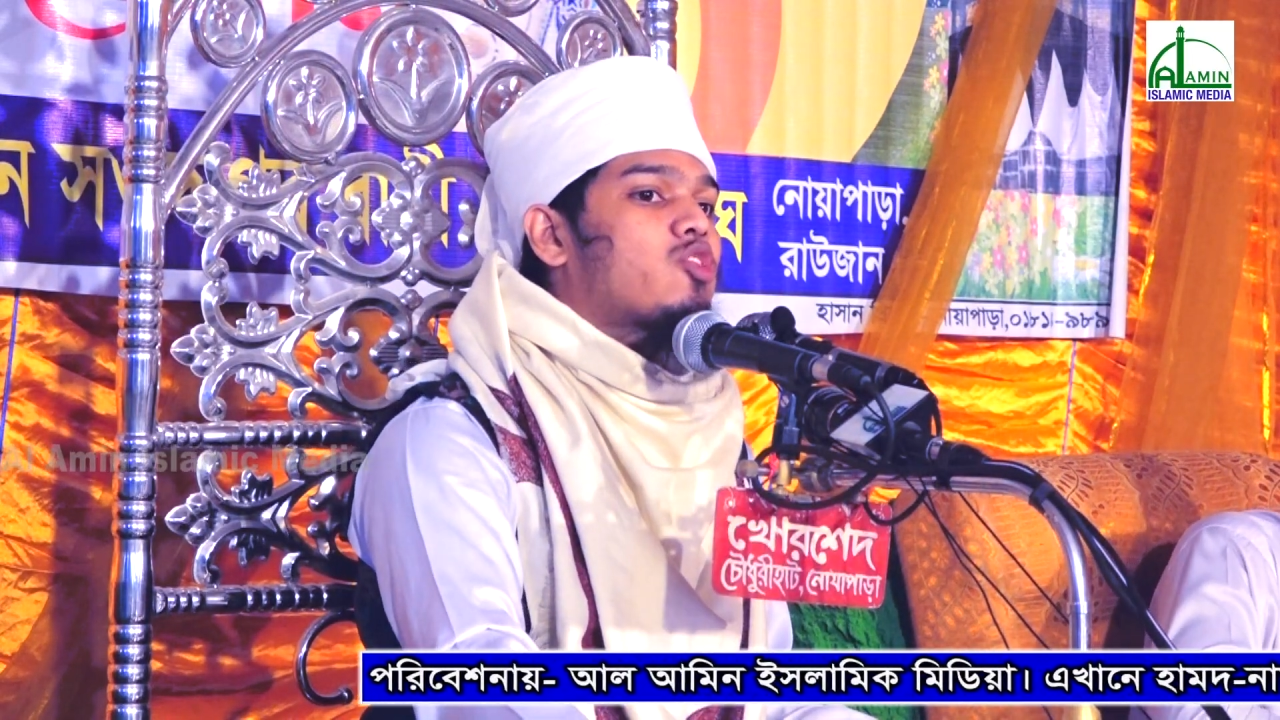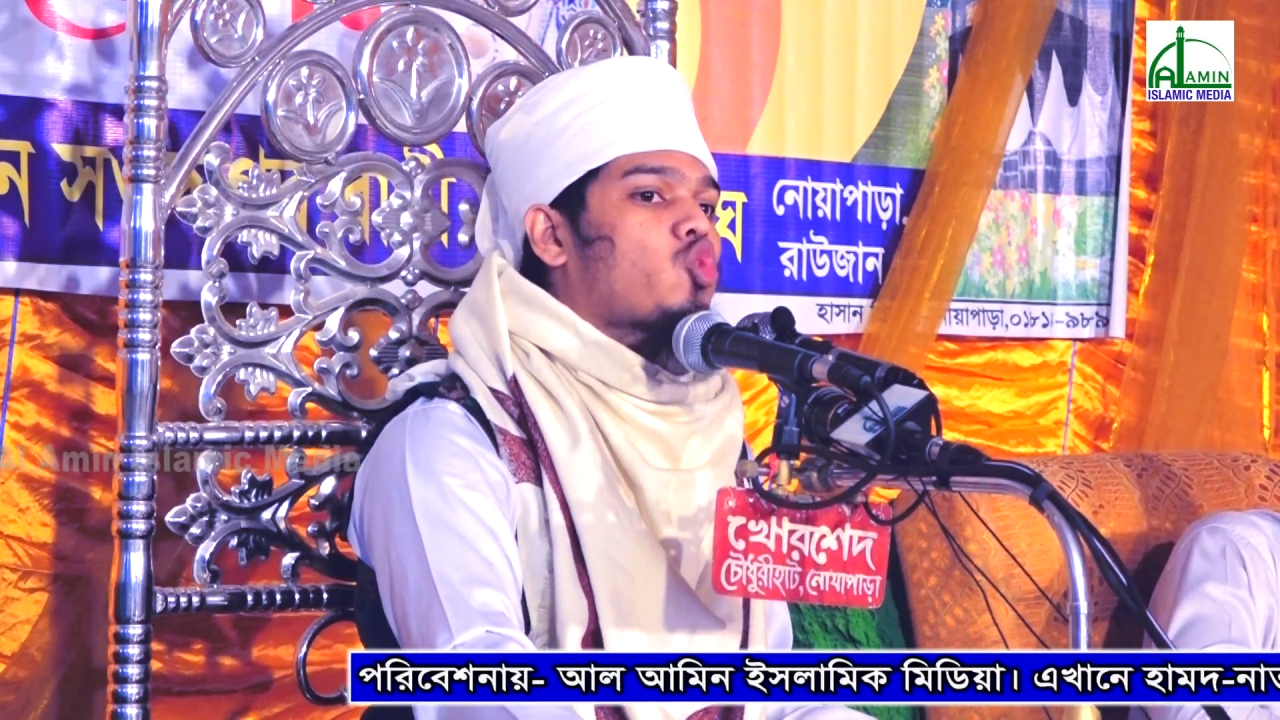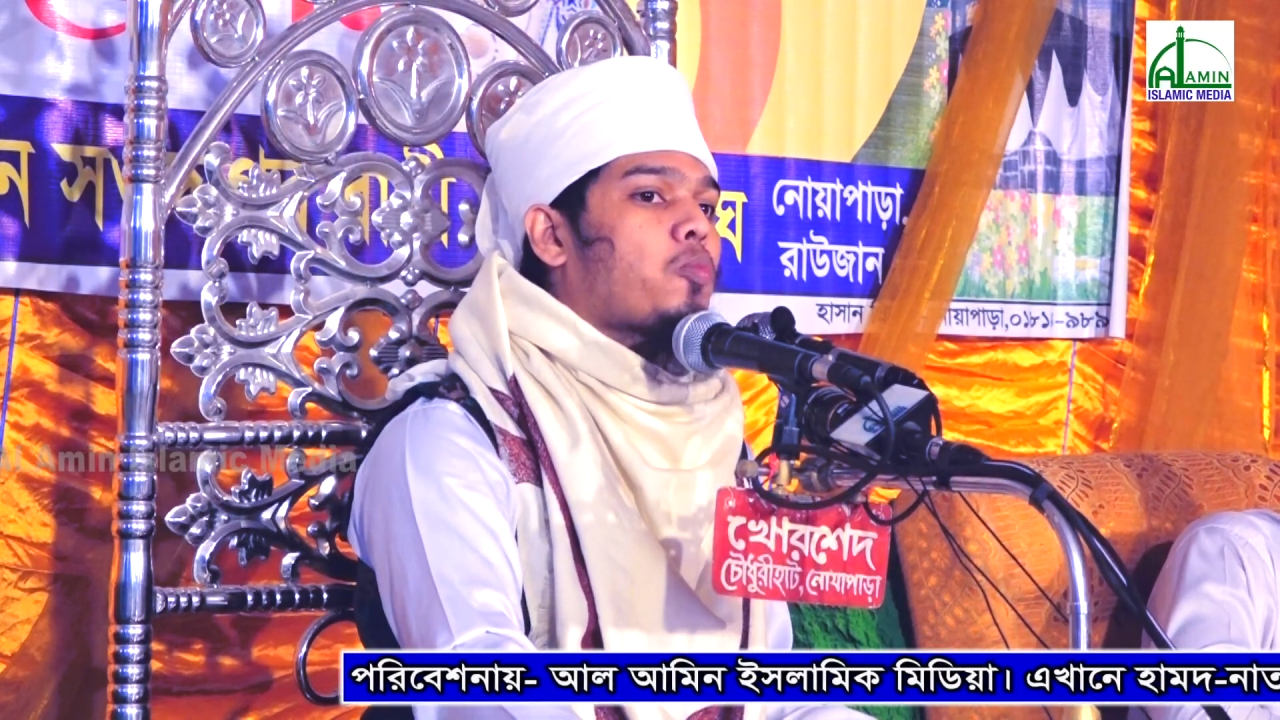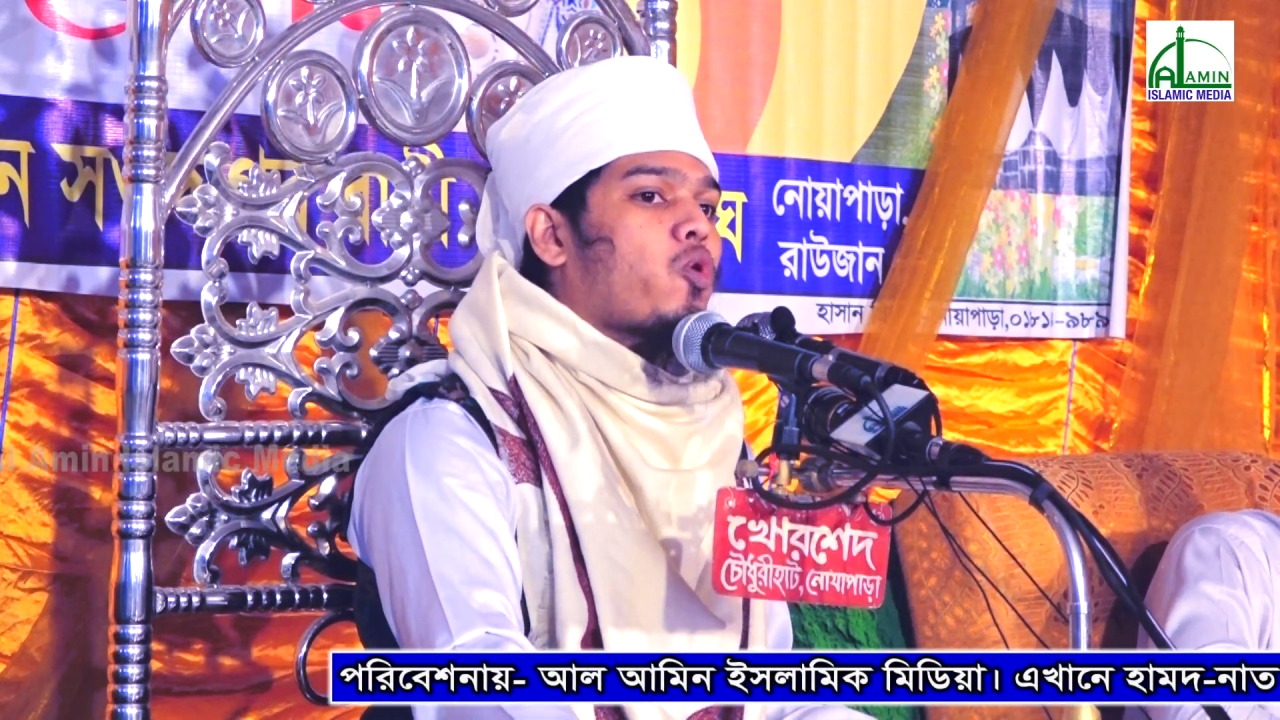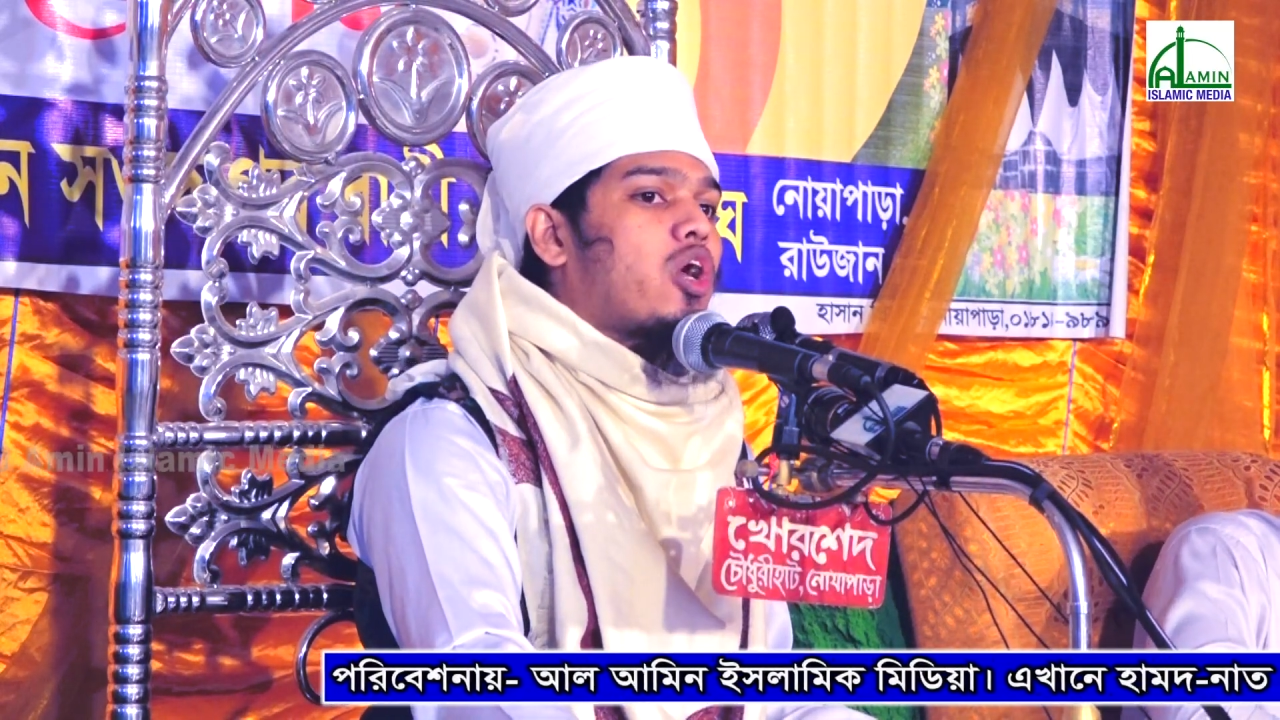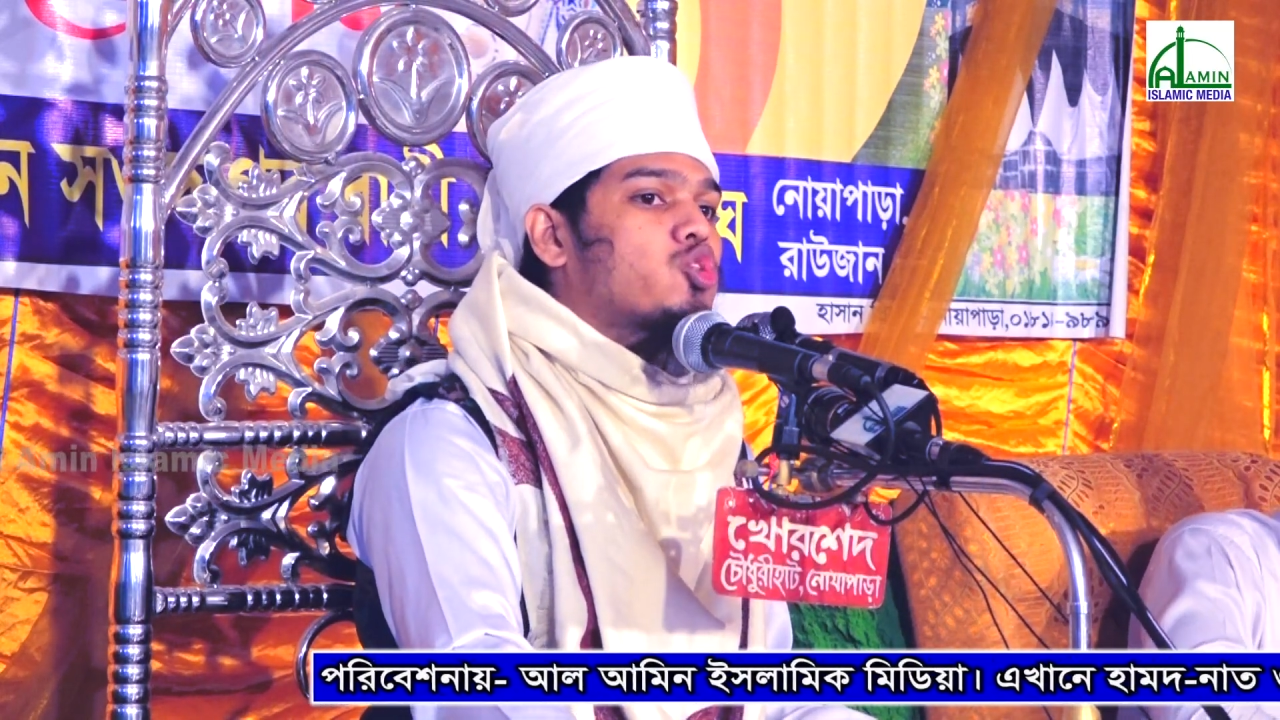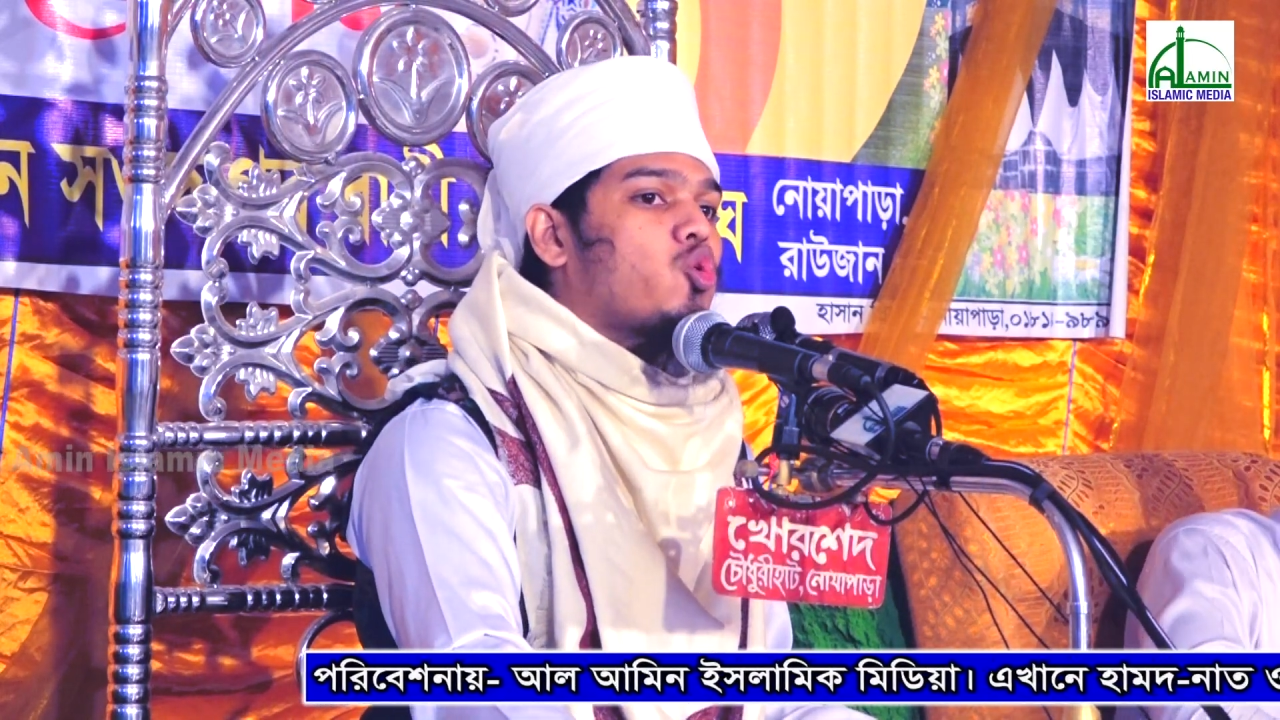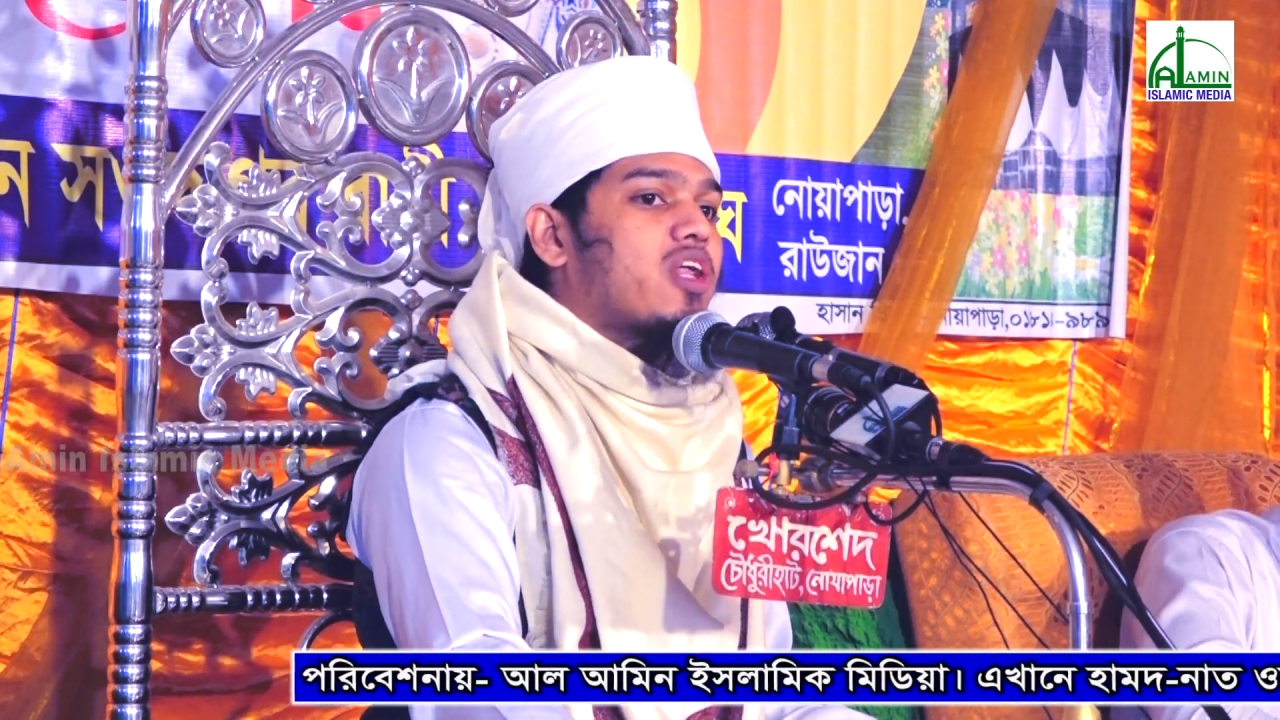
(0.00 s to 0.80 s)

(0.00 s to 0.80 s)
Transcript: আত্মপ্রকাশ